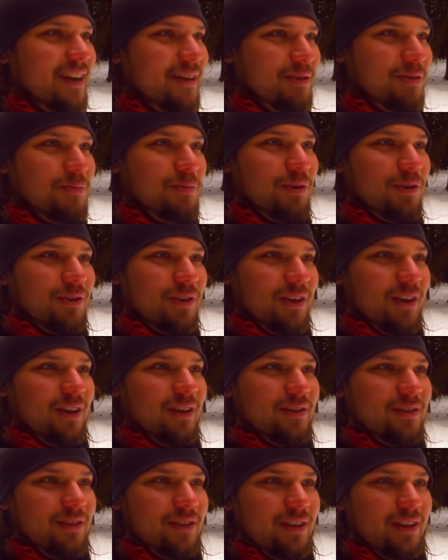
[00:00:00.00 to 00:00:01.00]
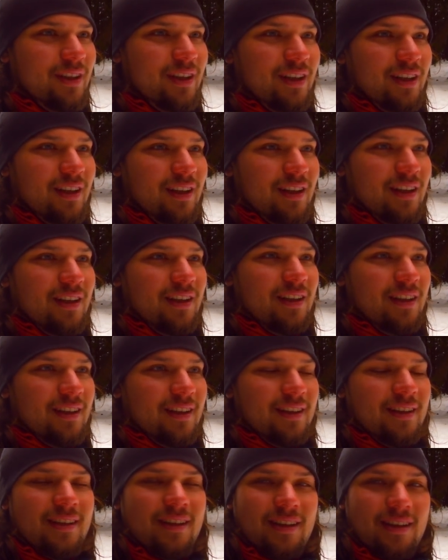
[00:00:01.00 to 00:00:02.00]
da habe ich Bock drauf.
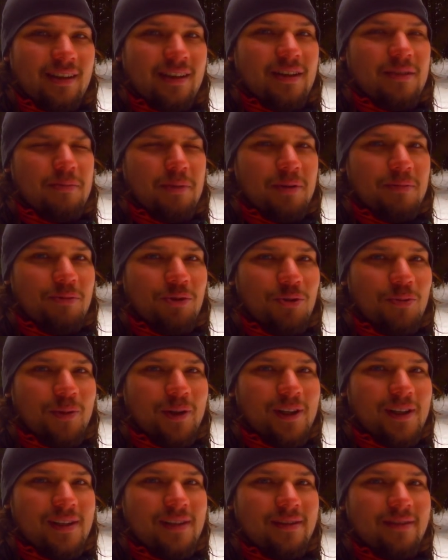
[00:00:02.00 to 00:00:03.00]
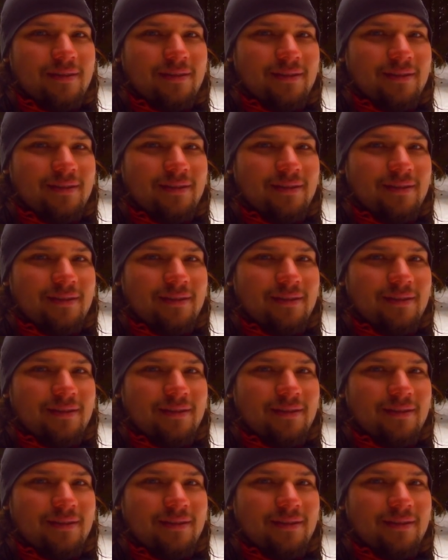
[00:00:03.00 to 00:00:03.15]
Das macht mir Spaß.